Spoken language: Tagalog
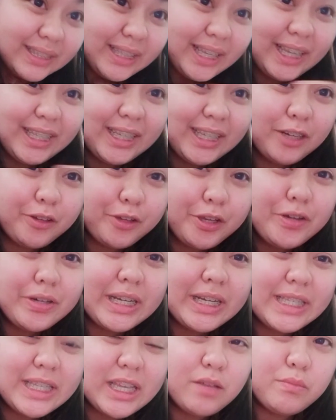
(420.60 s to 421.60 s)
tinignan
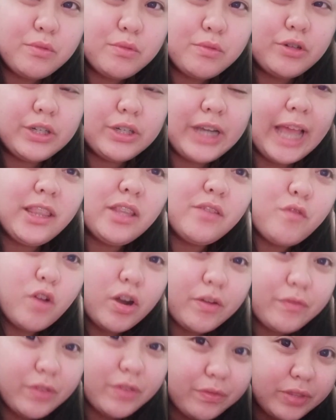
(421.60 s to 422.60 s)
ko yung resibo,
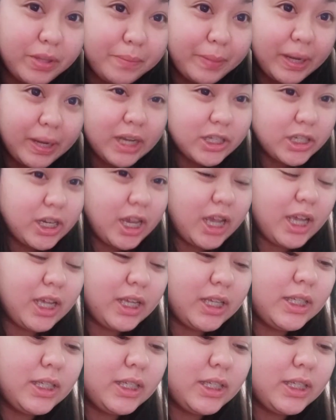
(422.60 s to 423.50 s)
94.50 pala siya.